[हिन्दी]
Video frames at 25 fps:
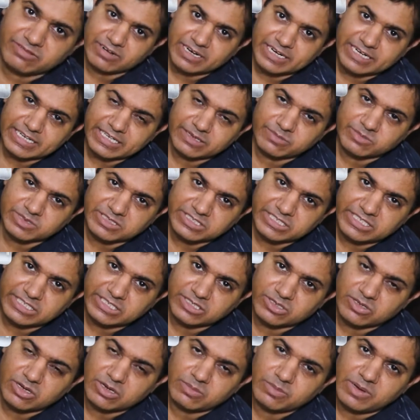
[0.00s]
वाट की
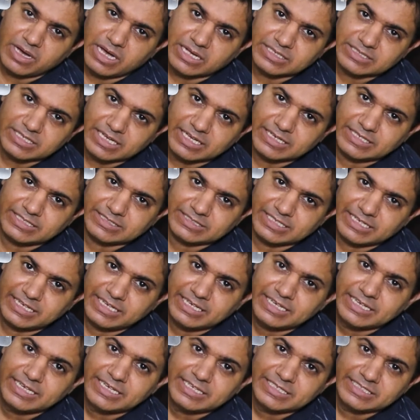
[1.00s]
मशीन को हम आसानी से
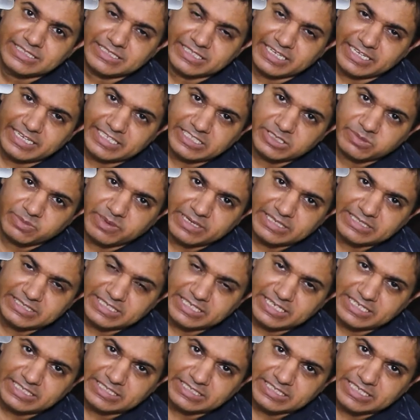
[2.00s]
चेंज बाय
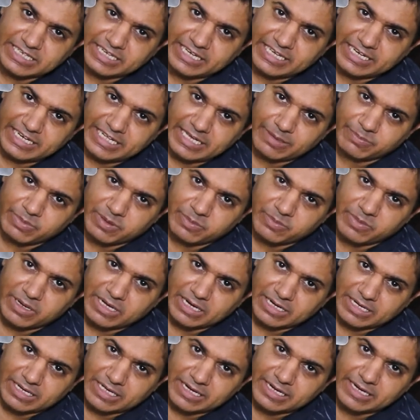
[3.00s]
चेंज के एरिया पे
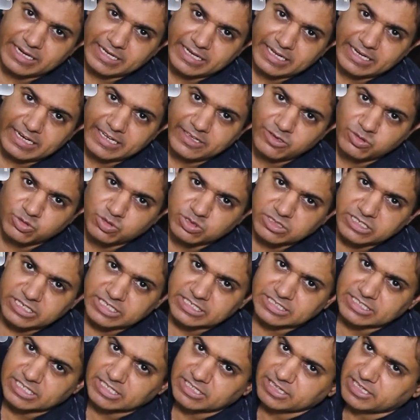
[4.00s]
मार्क करने के लिए यूज़
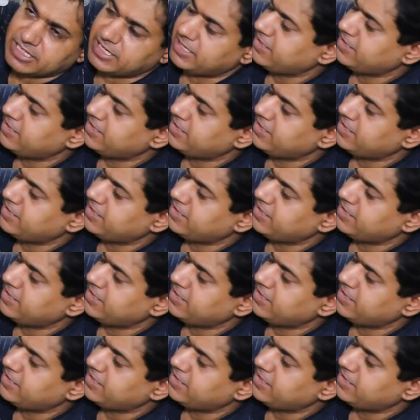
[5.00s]
कर सकते